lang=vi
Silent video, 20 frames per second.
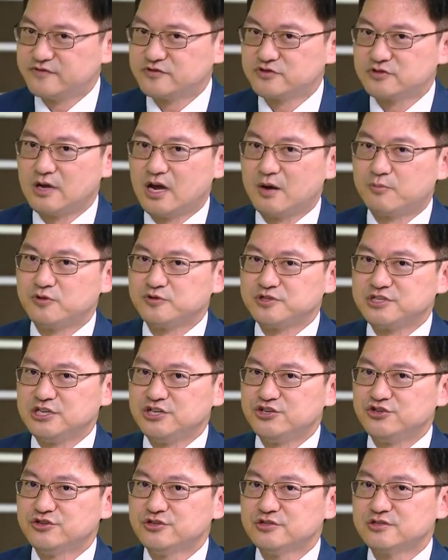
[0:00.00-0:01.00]
tối thiểu nhất,
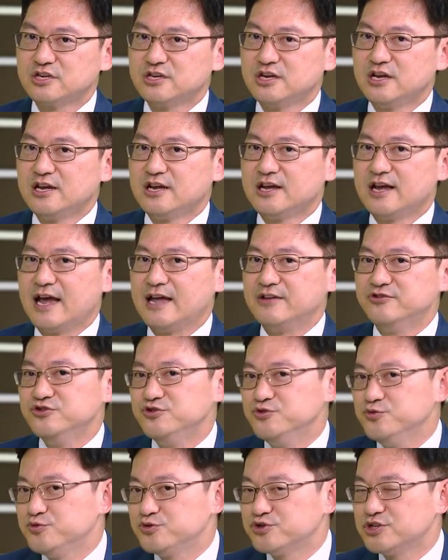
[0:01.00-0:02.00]
và thông
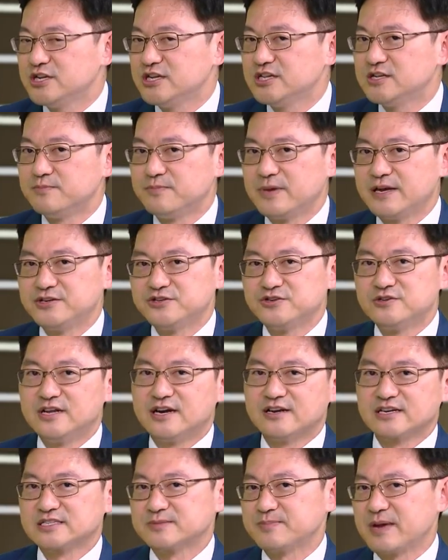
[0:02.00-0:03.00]
thường bệnh nhân chỉ cần ở
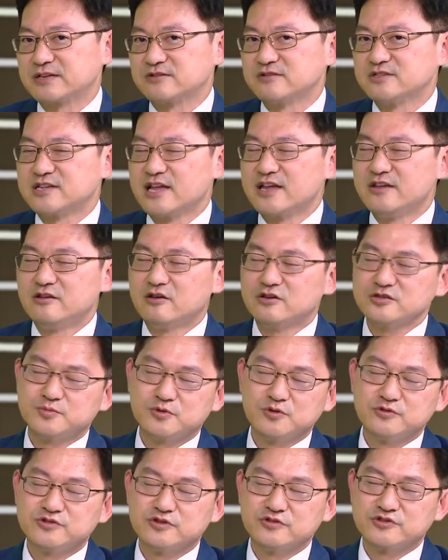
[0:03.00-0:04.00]
lại bệnh viện một
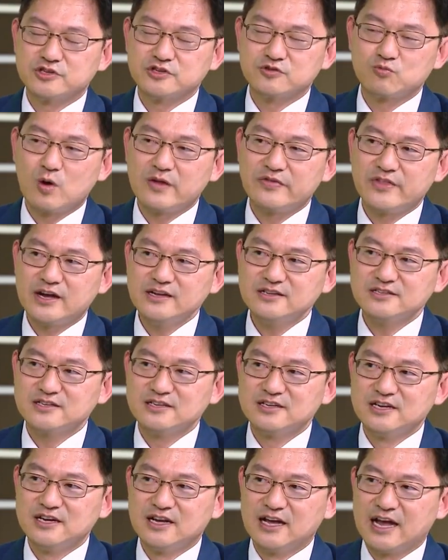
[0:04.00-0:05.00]
đêm theo dõi.
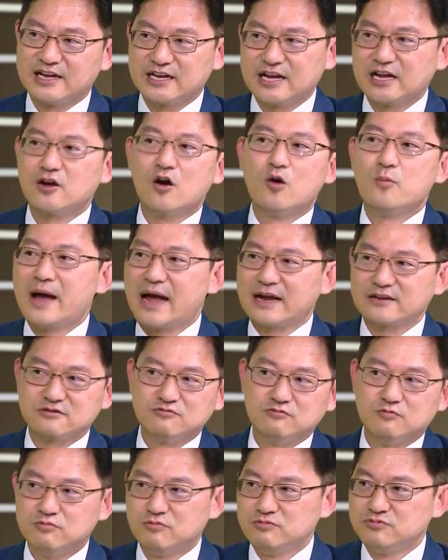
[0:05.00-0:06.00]
Sau đó bệnh nhân
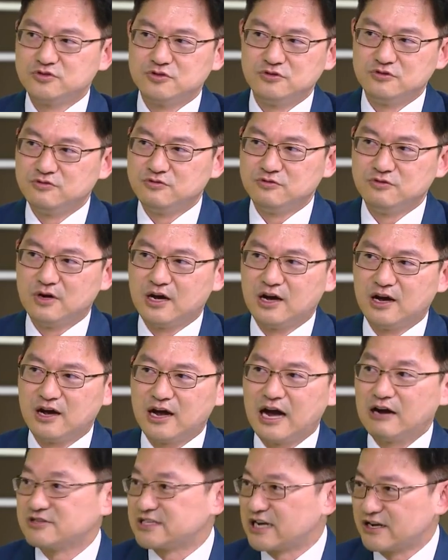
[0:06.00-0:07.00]
có thể xuất viện
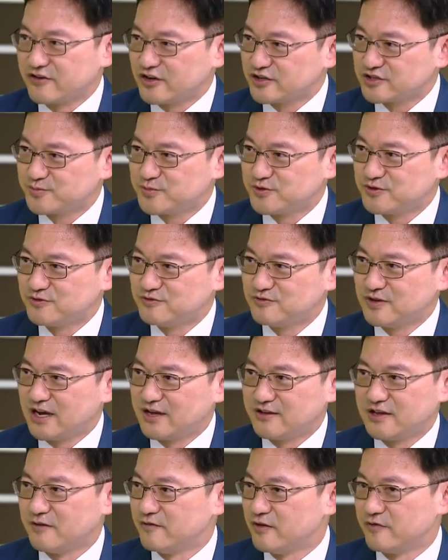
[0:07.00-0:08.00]
và trở lại cuộc
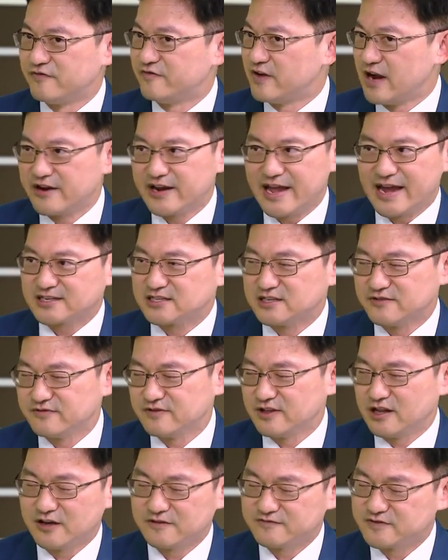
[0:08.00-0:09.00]
sống năng động với
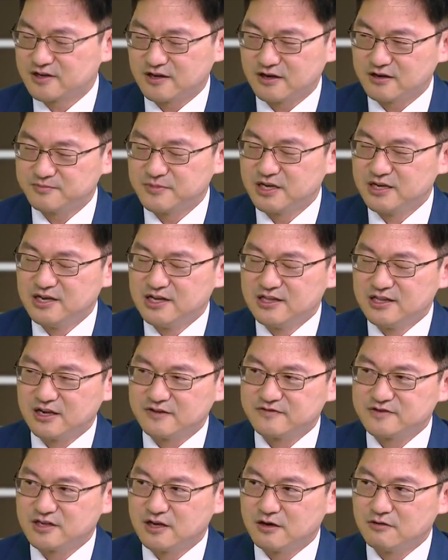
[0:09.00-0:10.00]
thời gian phục hồi tối
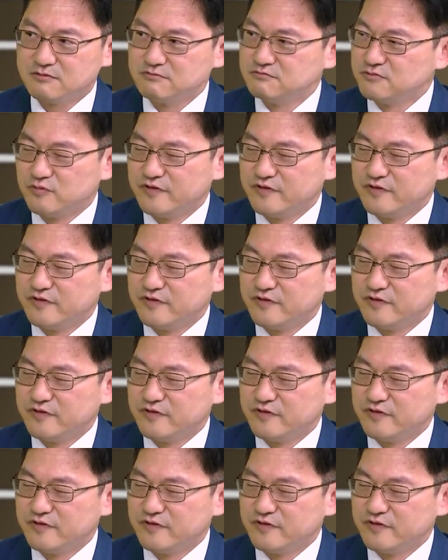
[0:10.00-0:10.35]
thiểu nhất.